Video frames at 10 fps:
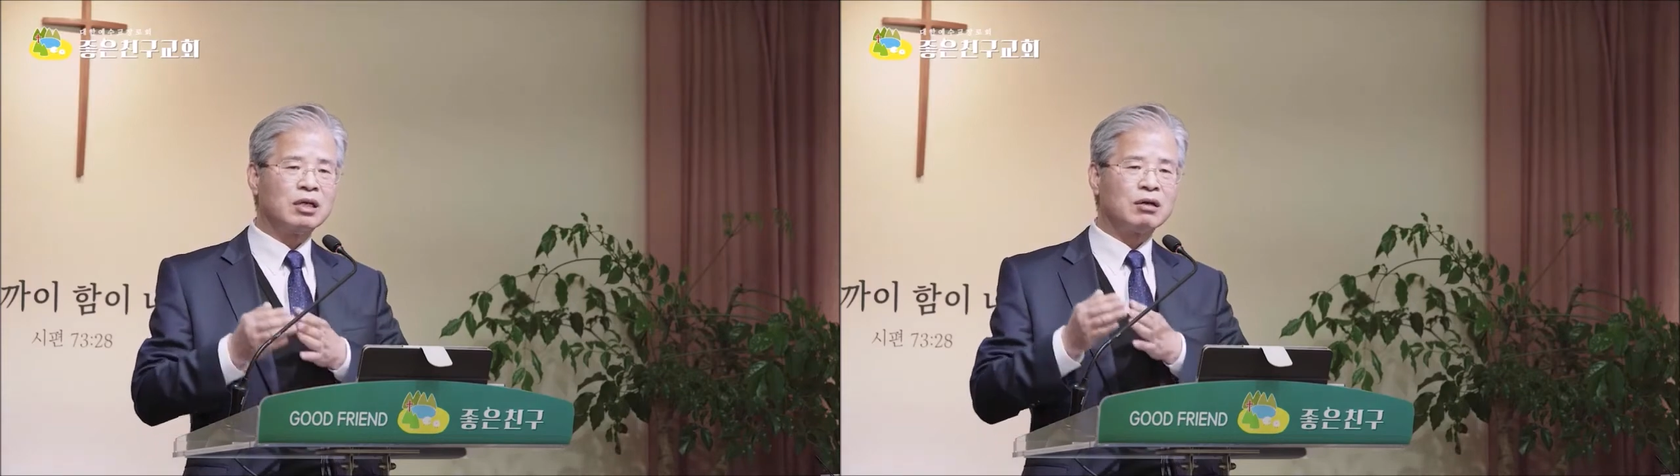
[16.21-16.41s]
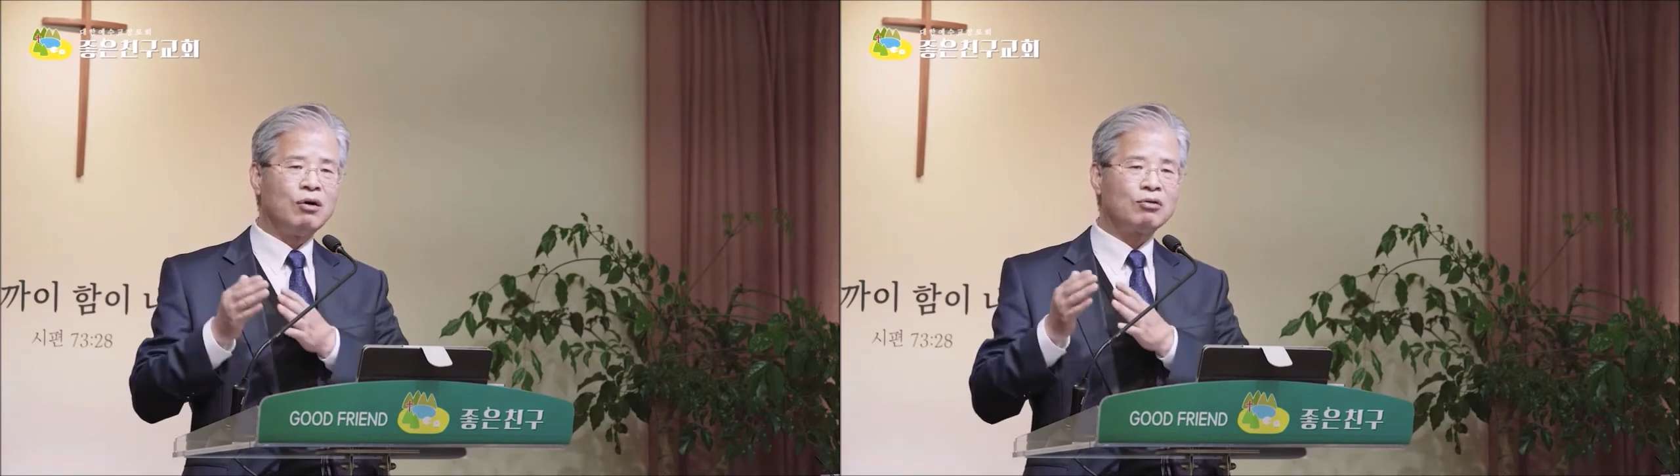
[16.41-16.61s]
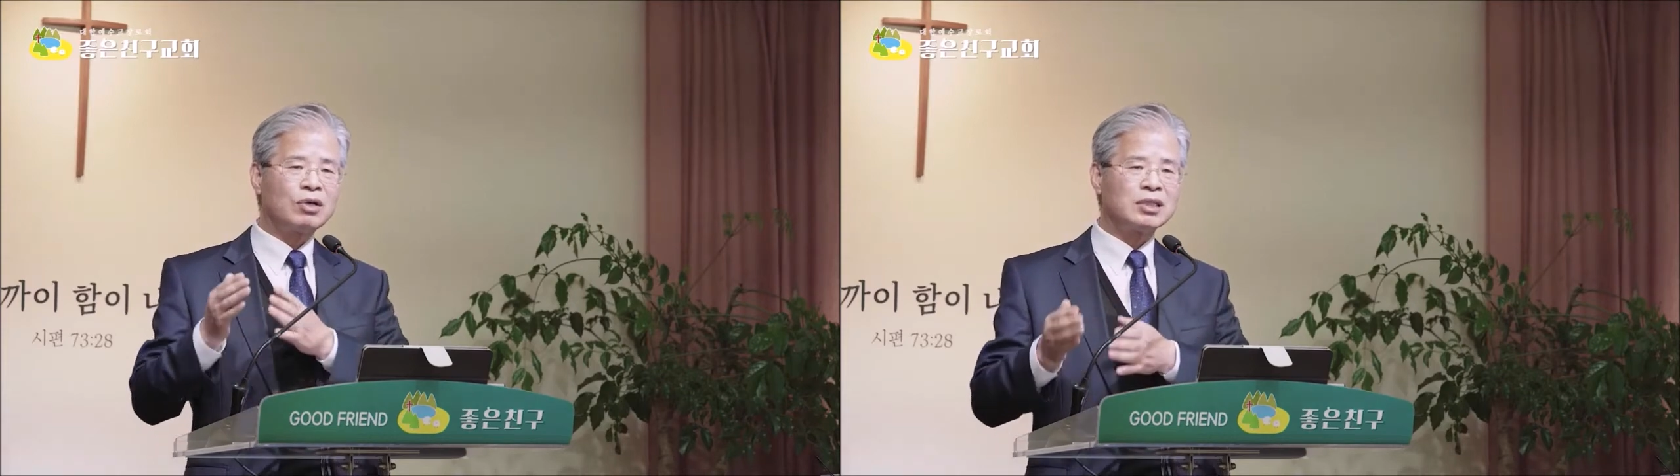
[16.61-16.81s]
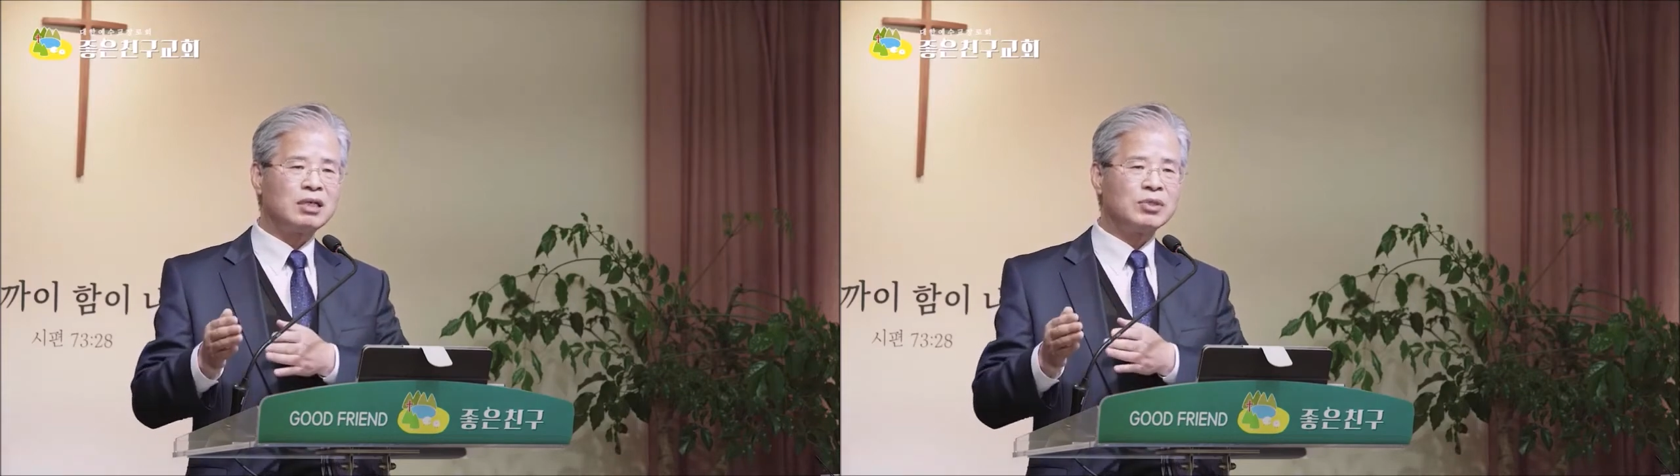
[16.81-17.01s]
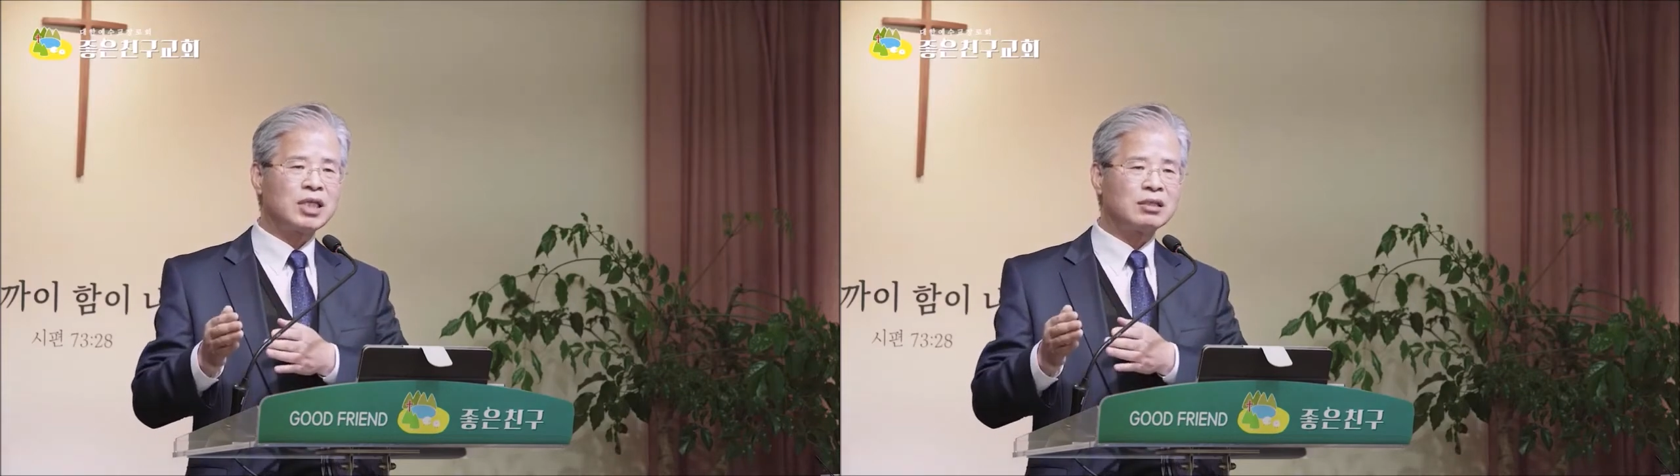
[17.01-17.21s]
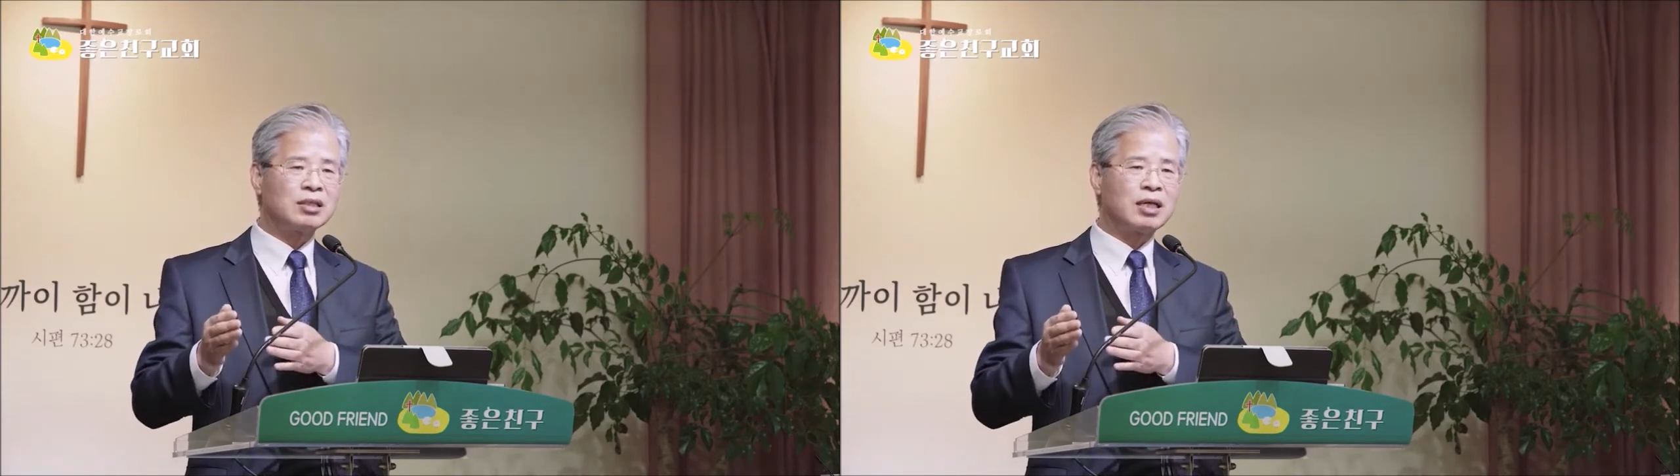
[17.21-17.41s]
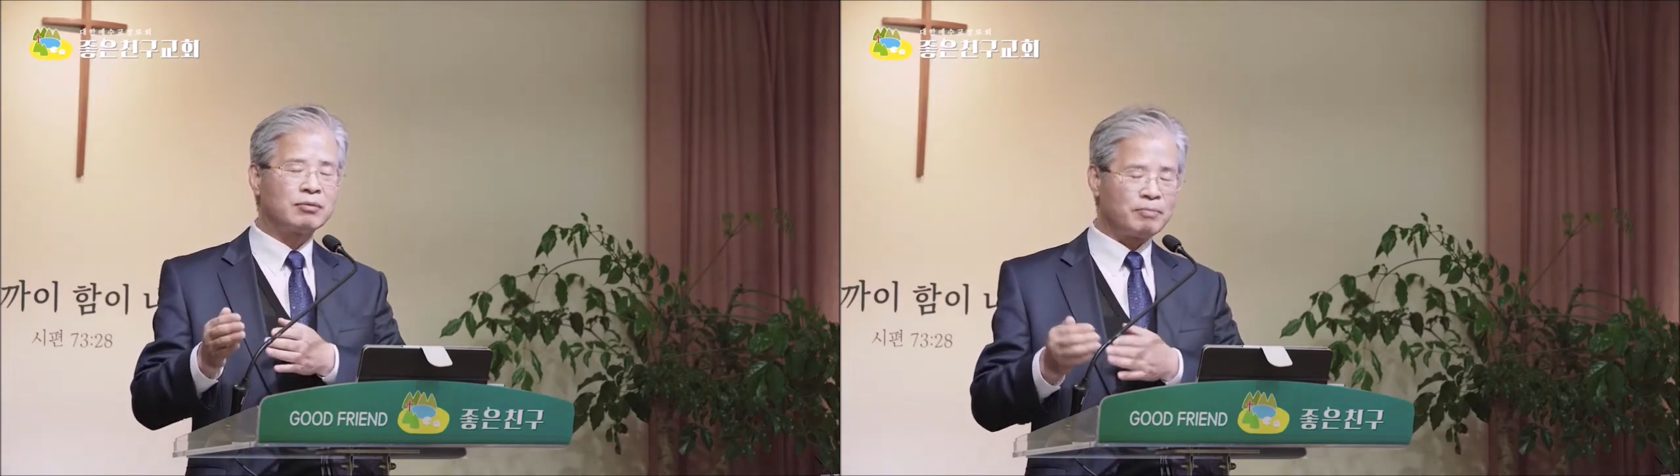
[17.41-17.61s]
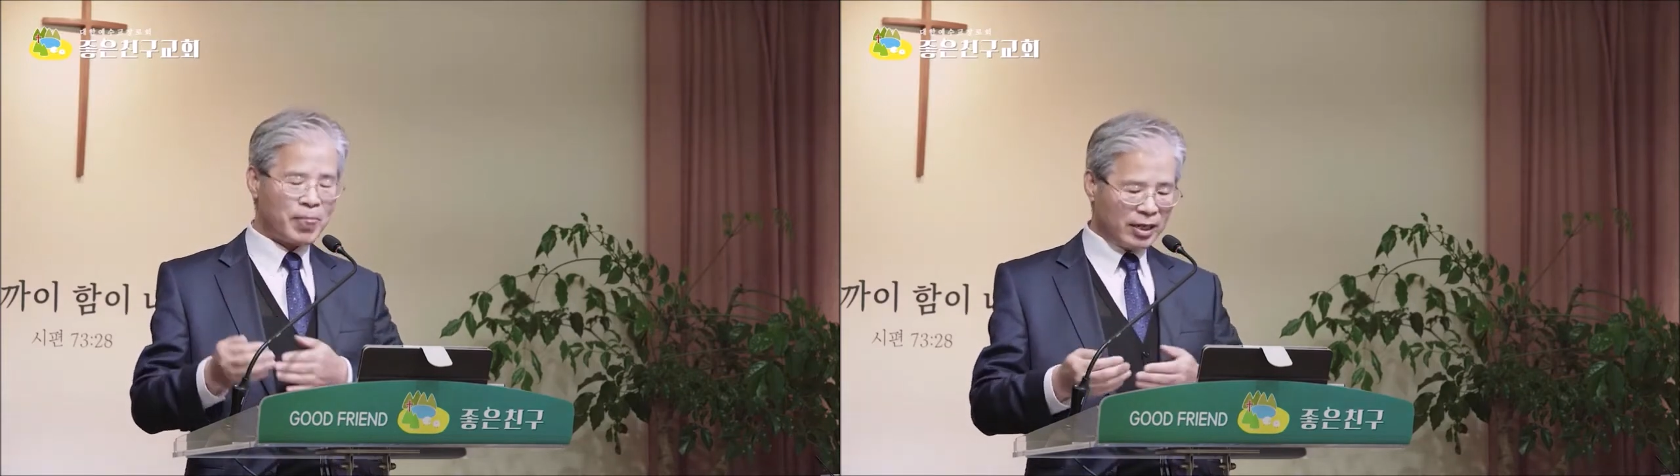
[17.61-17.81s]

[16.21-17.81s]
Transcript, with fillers: 거룩한 삶을 사셨다면